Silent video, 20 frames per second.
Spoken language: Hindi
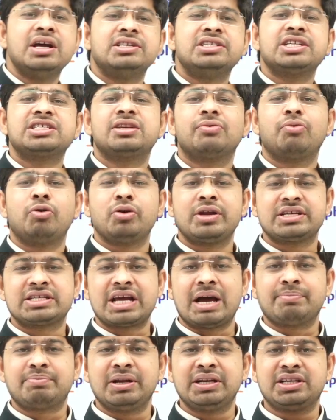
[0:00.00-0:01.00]
जैसे फॉर
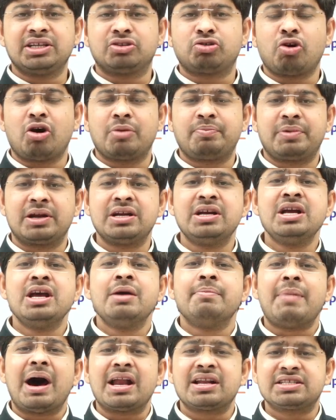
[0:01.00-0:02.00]
एग्जाम्पल के तौर पर
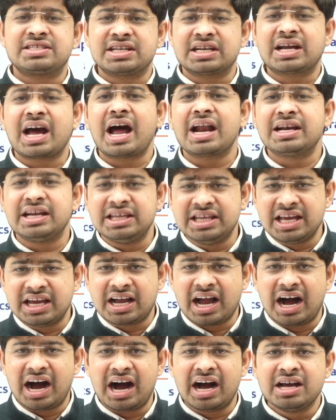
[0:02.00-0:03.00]
भारत सरकार ने यह
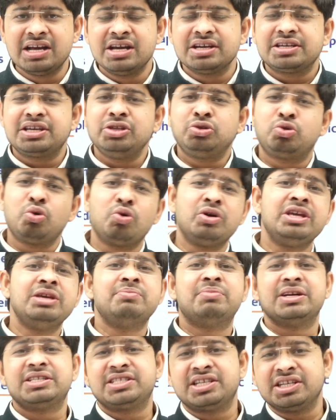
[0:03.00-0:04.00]
कहा कि दो ही
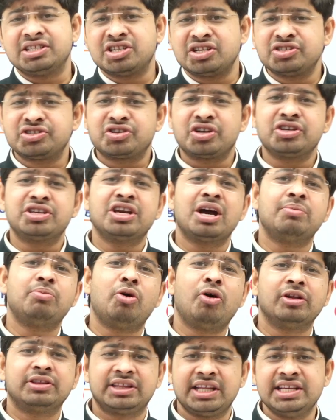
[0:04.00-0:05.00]
बच्चे जनसंख्या
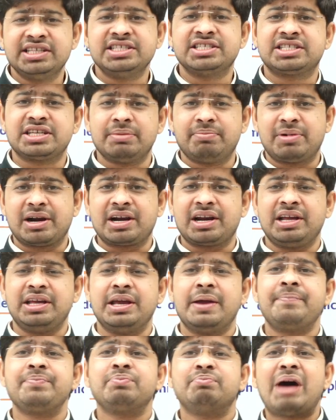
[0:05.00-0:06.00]
बहुत तेजी से बढ़ रही
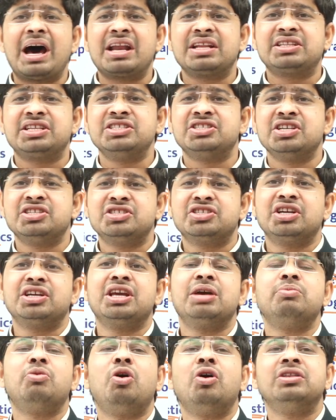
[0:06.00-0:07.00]
है भारत की जनसंख्या
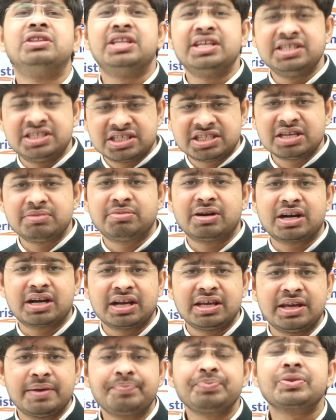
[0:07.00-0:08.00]
बहुत तेजी से बढ़
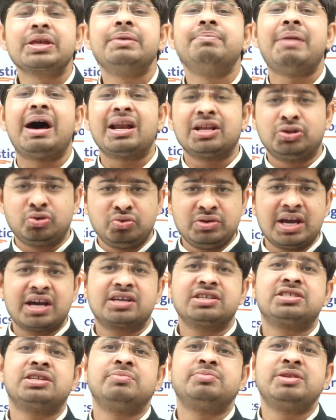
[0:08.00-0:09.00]
रही है भारत दुनिया का
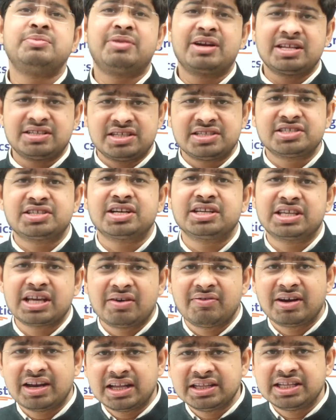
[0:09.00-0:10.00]
सबसे बड़ा जनसंख्या
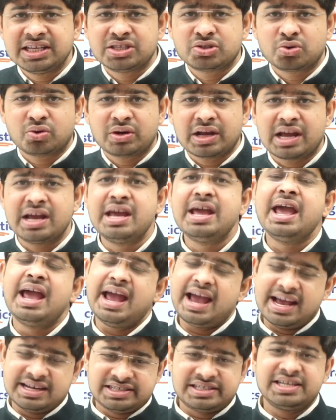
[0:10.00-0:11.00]
वाला देश हो गया
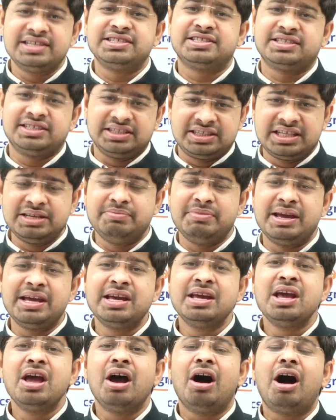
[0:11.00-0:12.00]
ऐसी स्थिति में
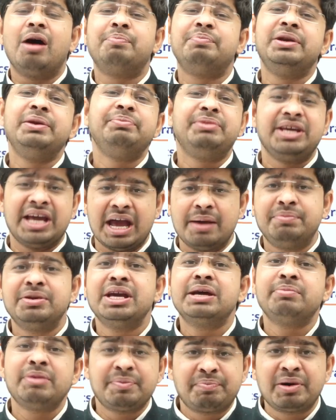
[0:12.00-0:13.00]
अपने
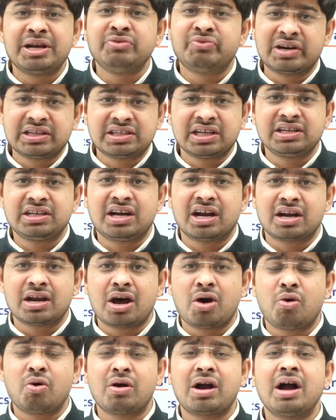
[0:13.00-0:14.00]
बिहेवियर में परिवर्तन करना
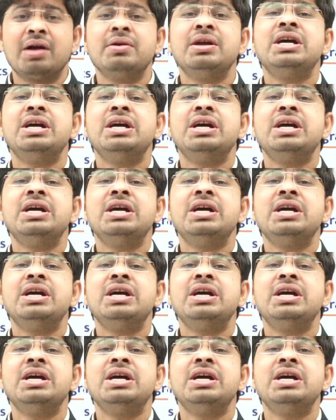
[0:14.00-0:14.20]
होगा